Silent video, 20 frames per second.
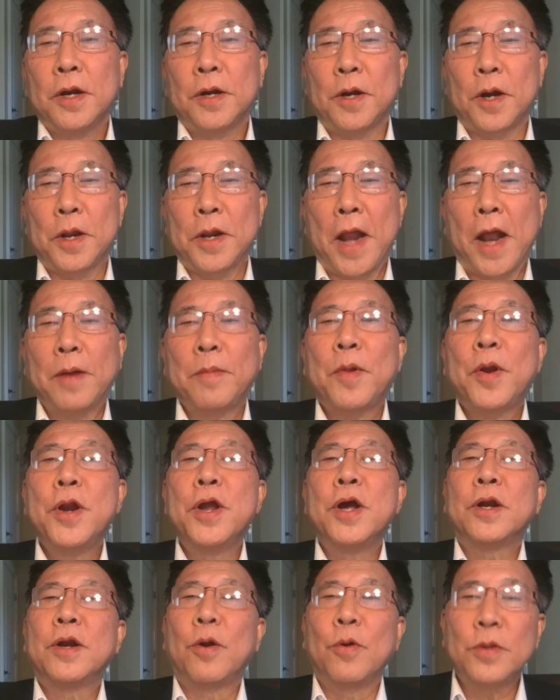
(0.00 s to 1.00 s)
rồi đặng vẫn
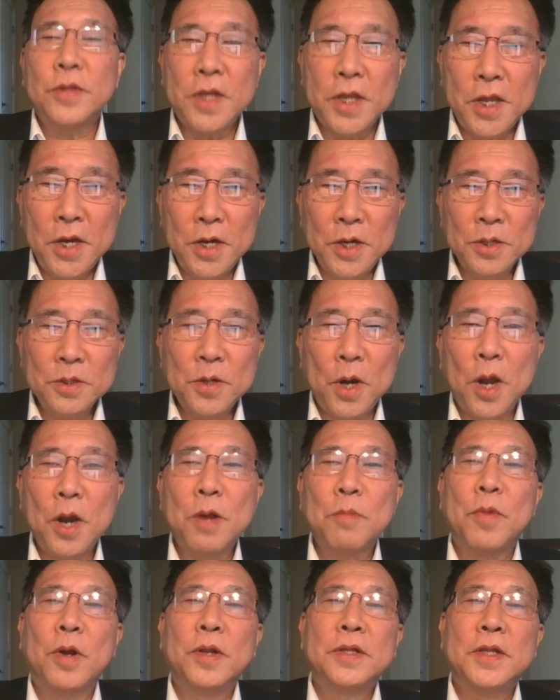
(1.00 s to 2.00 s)
được nổi tiếng đó
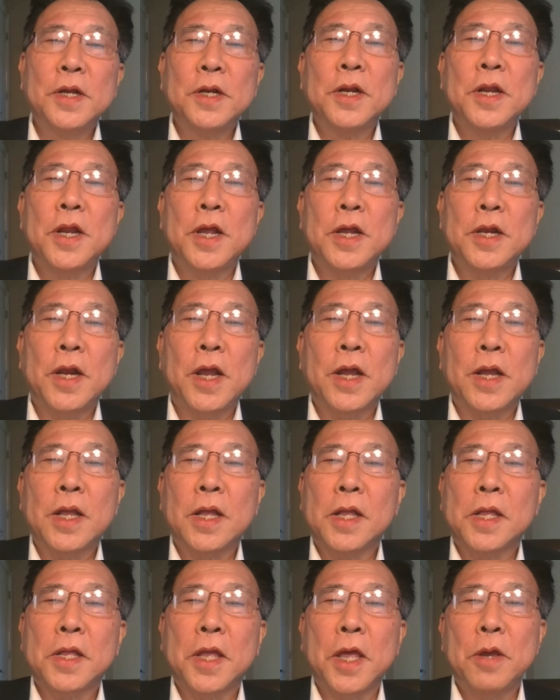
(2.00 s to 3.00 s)
là hình thức là, là
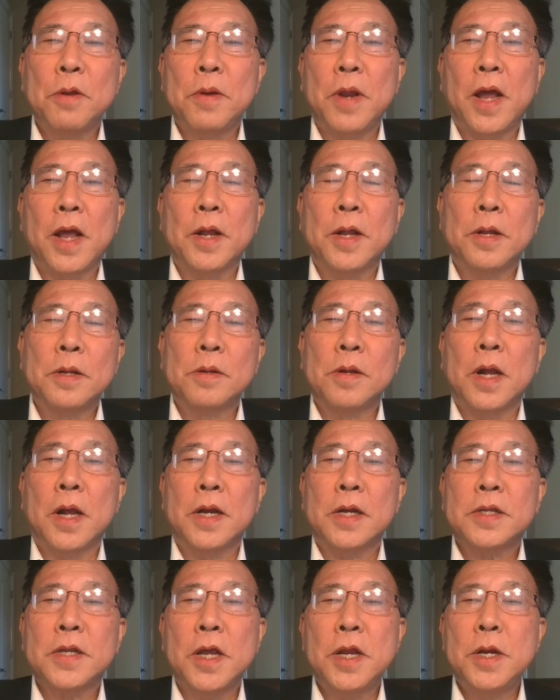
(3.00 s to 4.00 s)
kêu là
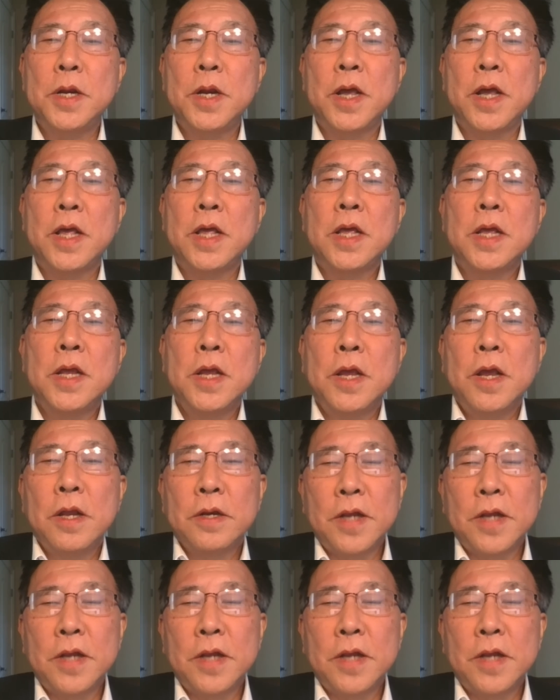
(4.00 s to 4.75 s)
uh, trên uh,